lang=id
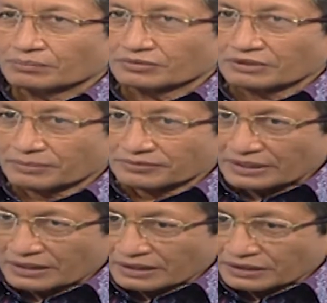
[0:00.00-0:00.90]

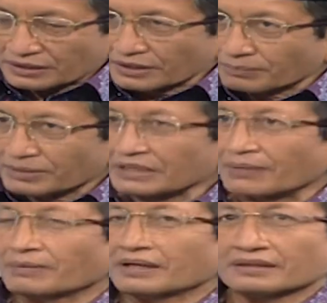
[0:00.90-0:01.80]
besar-besaran. Ini yang
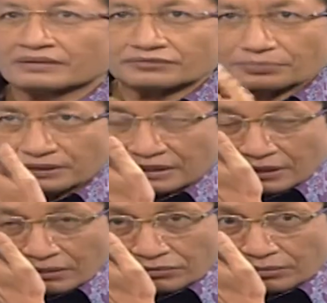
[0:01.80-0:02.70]
pertama
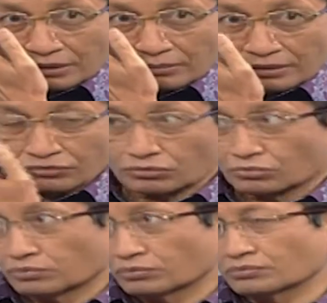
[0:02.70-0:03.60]
semenjak tahun
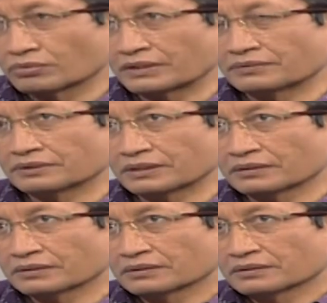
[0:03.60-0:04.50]
1972 itu ya.